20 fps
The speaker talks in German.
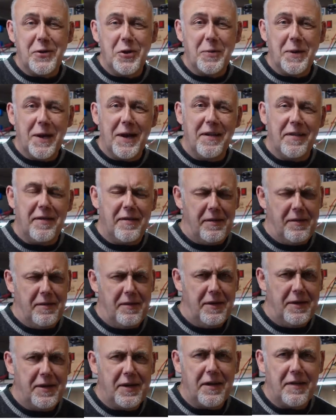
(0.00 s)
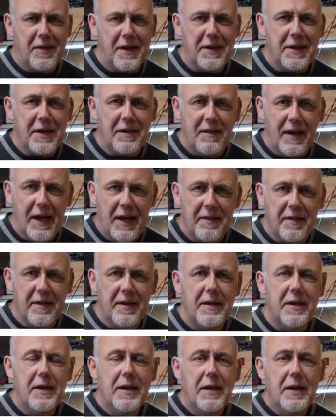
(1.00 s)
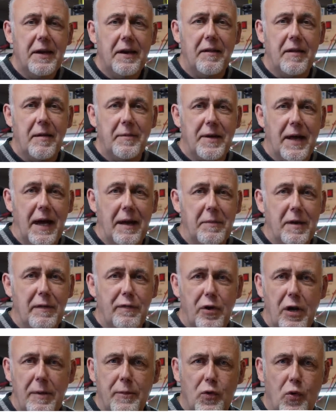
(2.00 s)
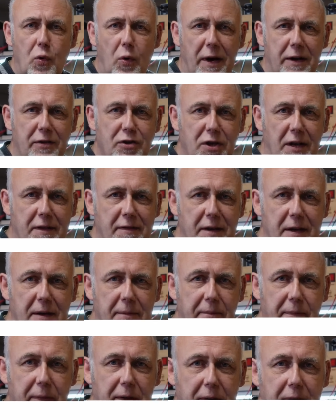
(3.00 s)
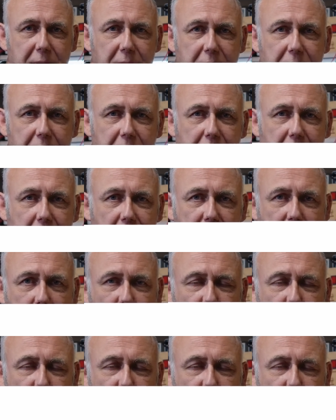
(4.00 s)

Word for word: übrigens äh, interessanterweise in seinem Datenblatt von einem Koax-Chassis. Ja, und da